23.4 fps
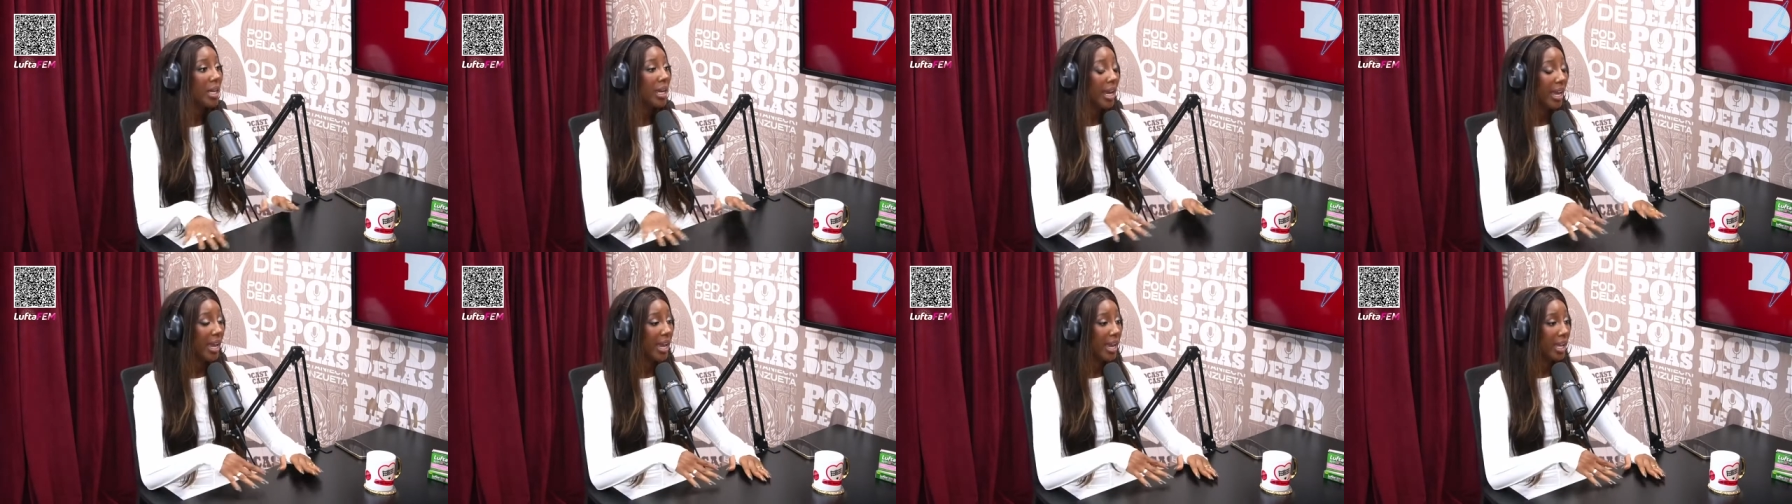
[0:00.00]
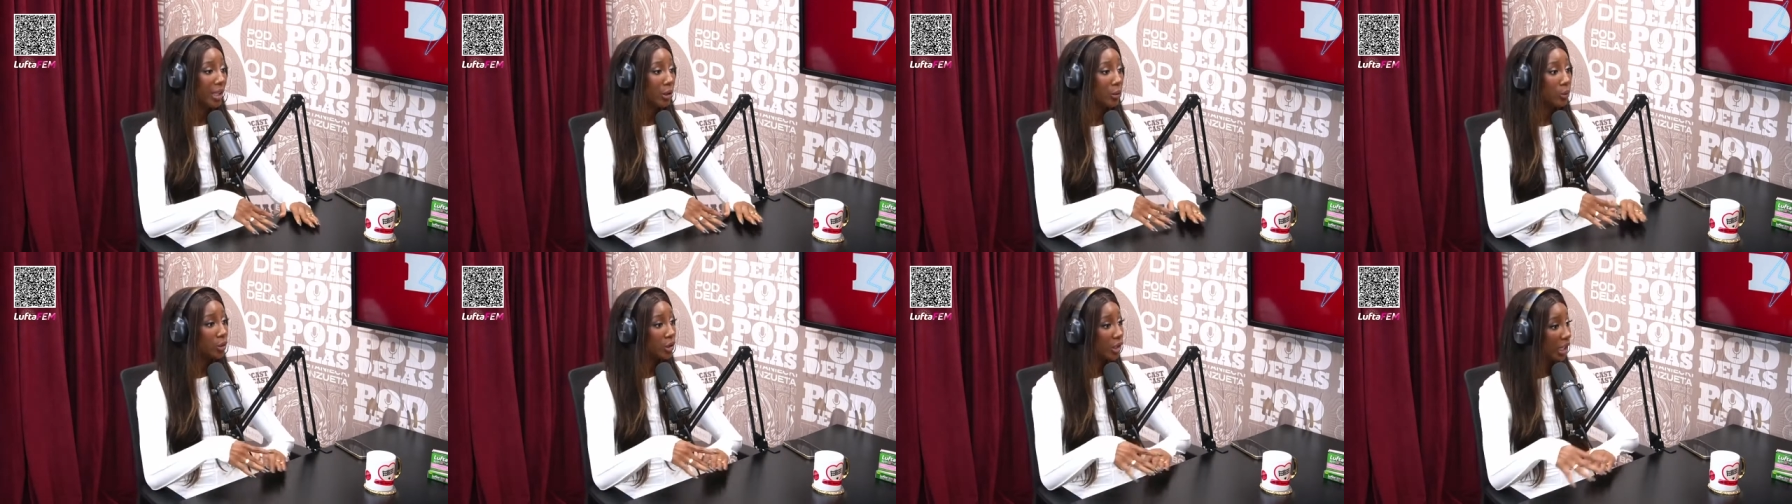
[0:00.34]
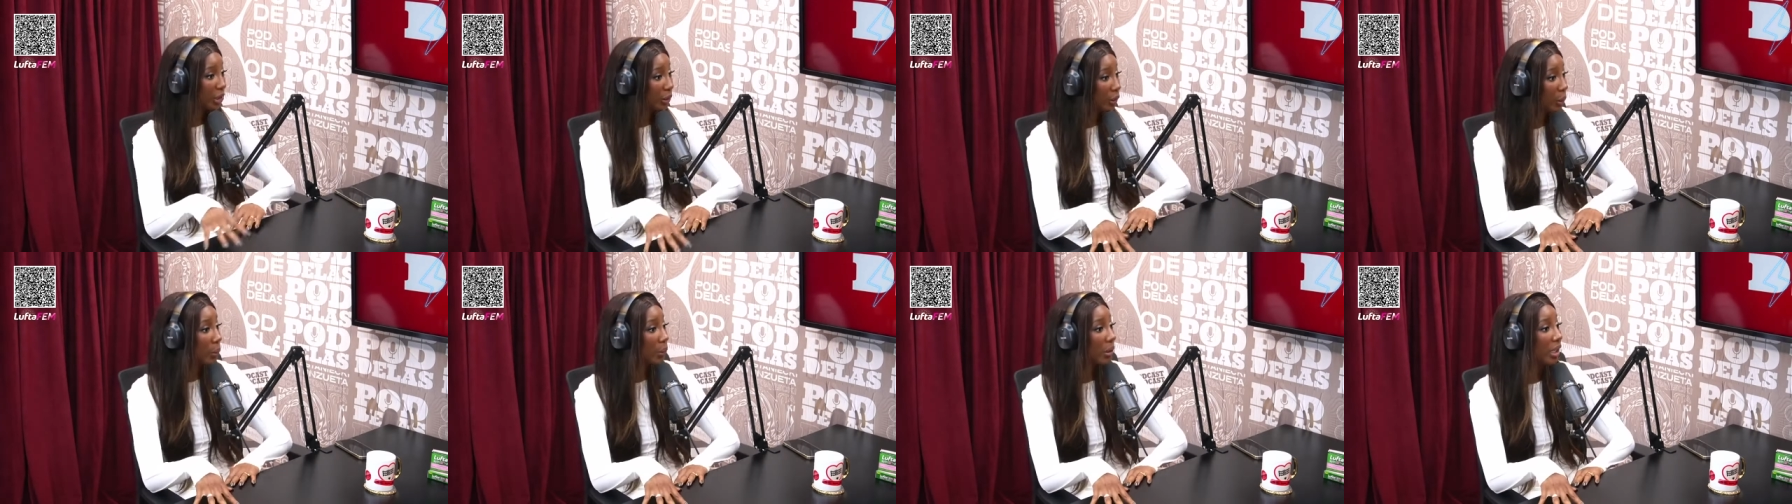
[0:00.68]
é, do
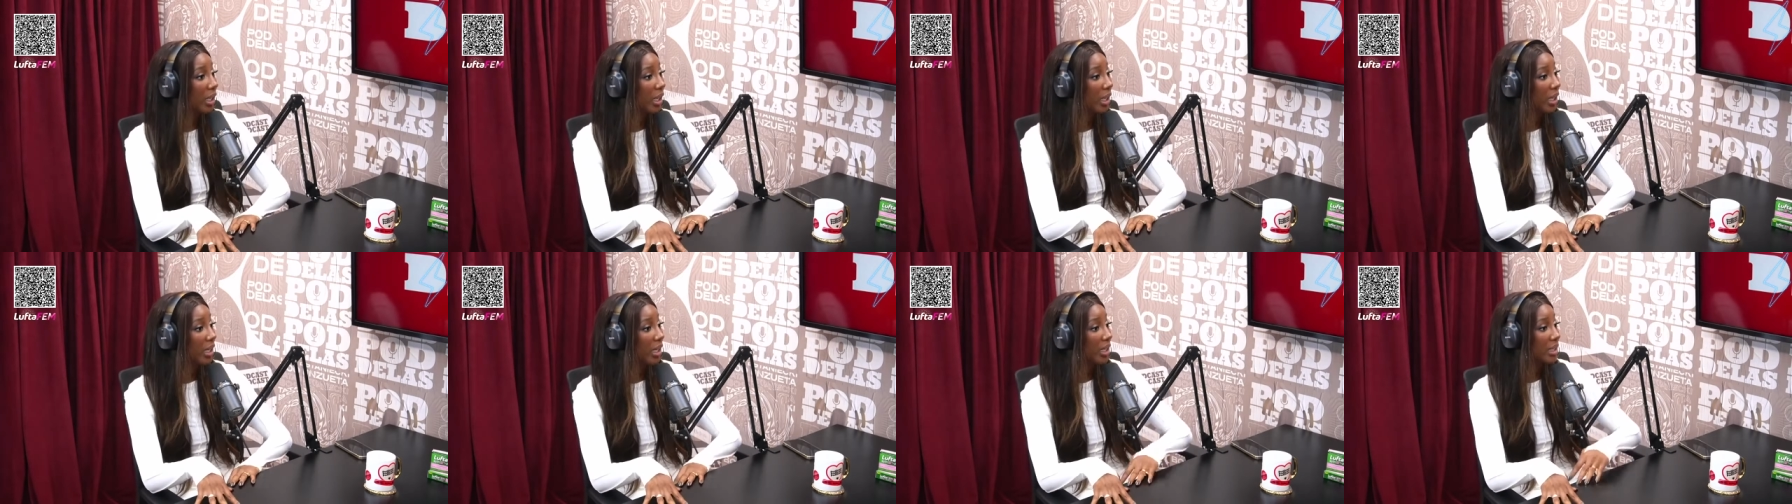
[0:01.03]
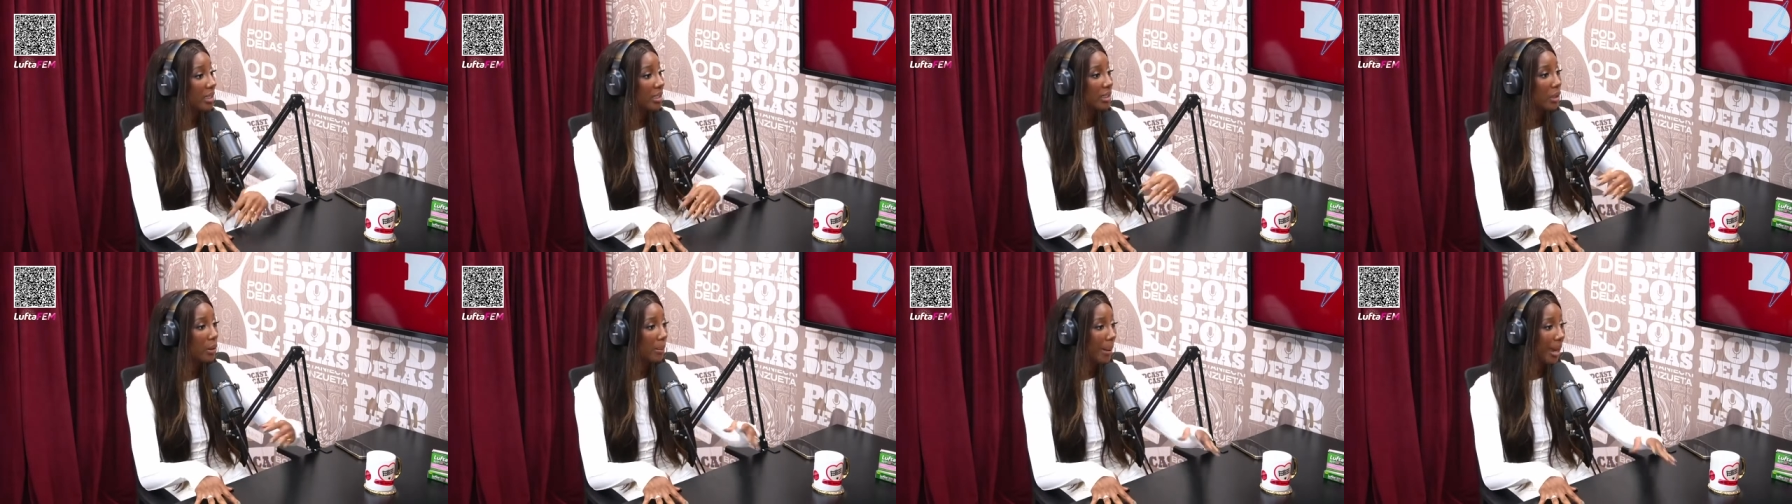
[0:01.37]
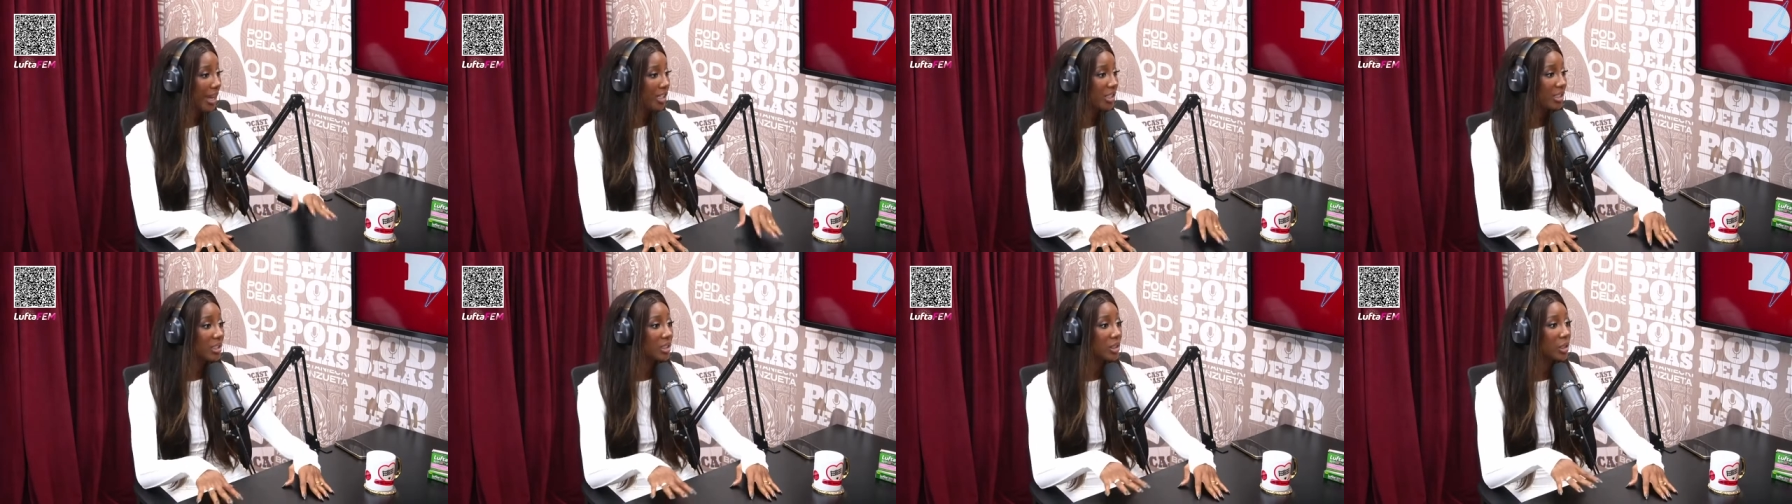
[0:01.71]
jeito que eu queria, são
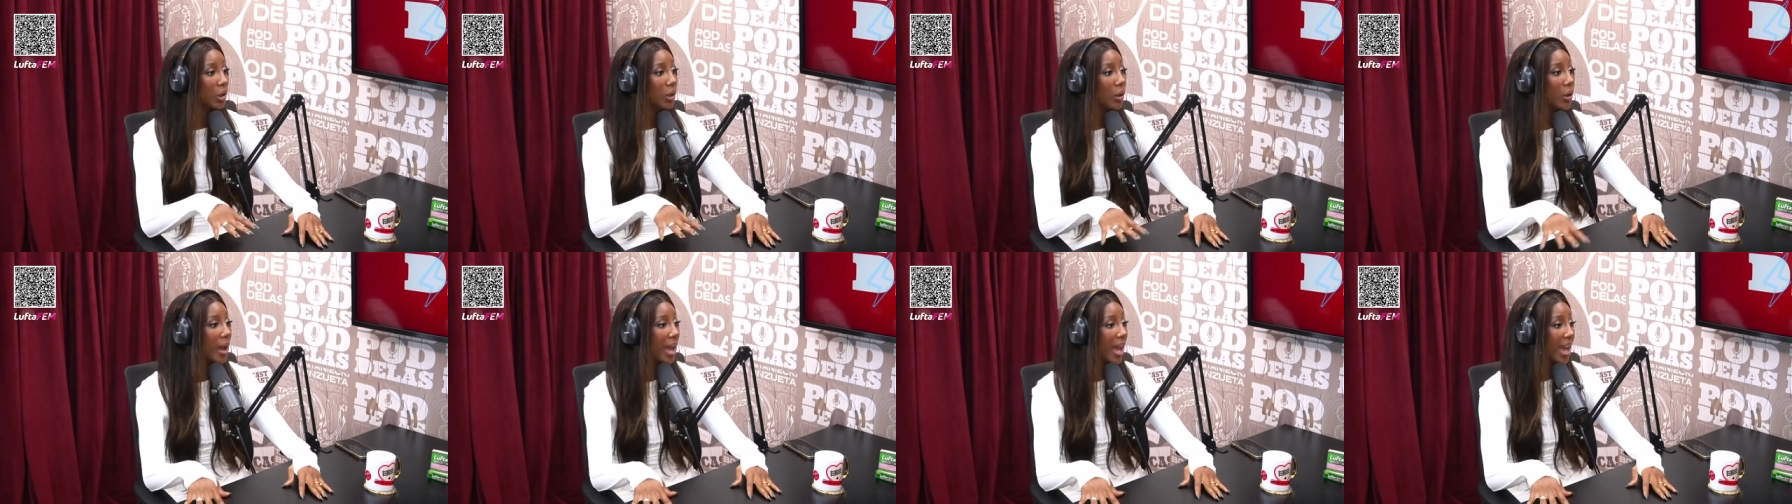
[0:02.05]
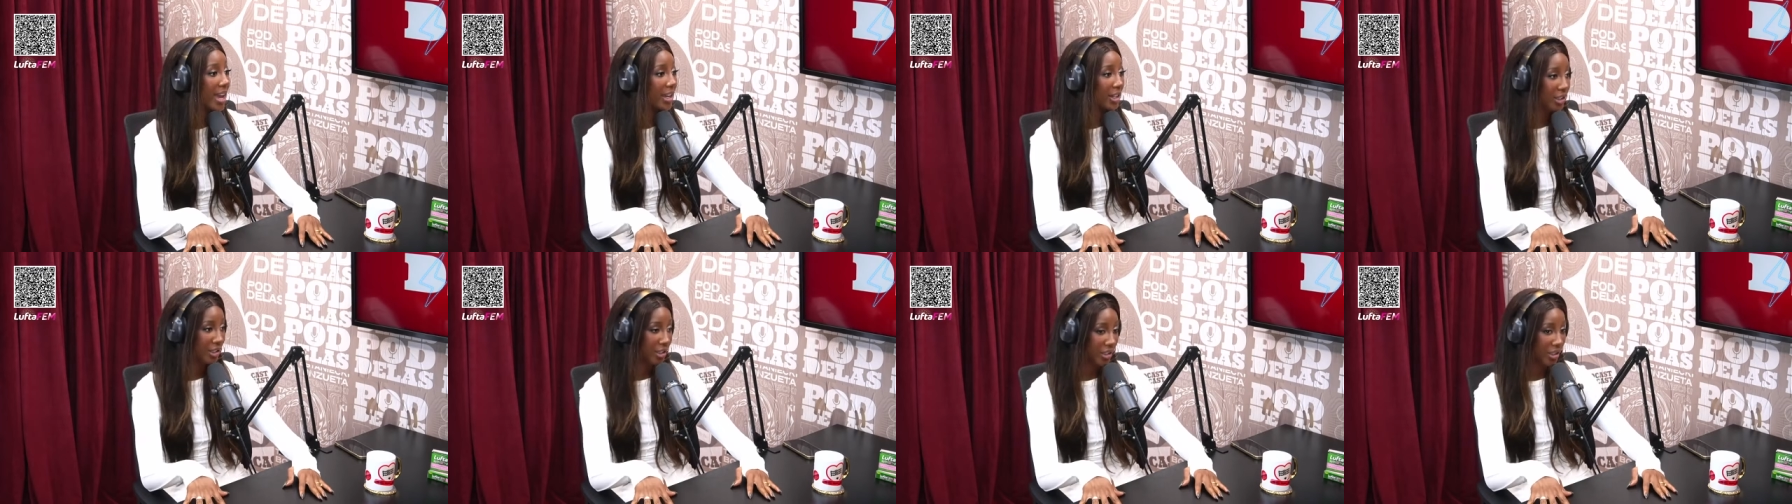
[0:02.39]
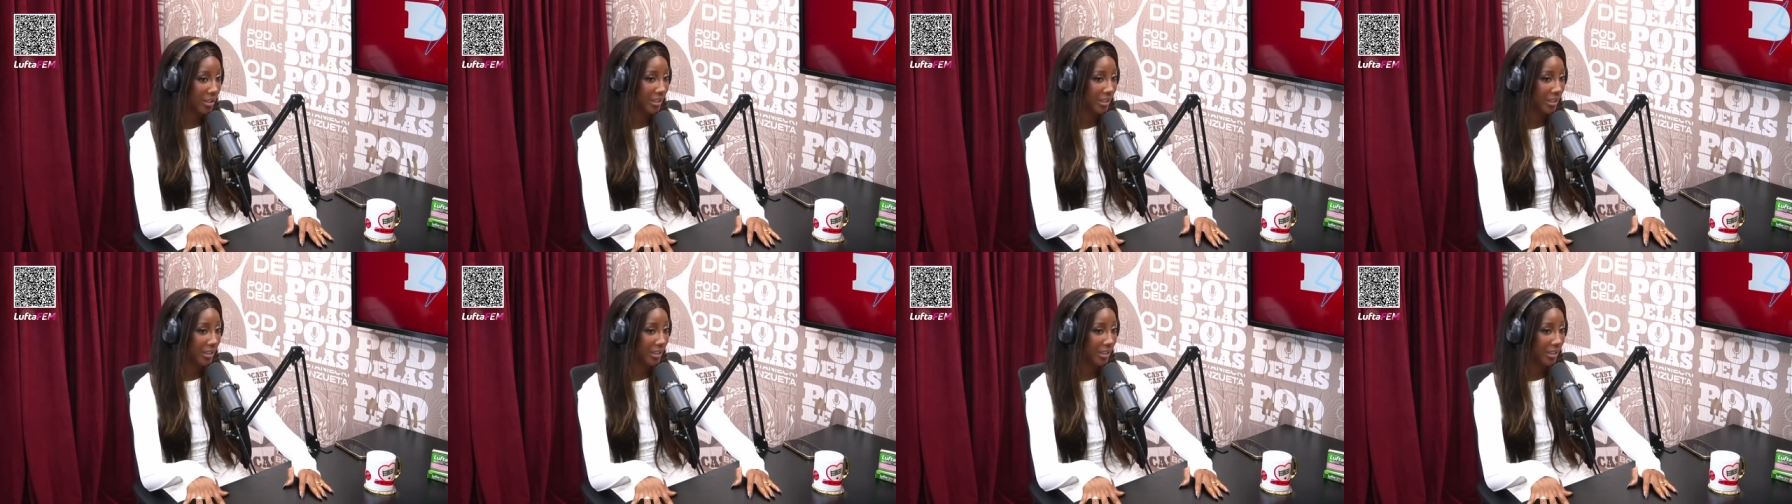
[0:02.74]
mais na Zona Oeste.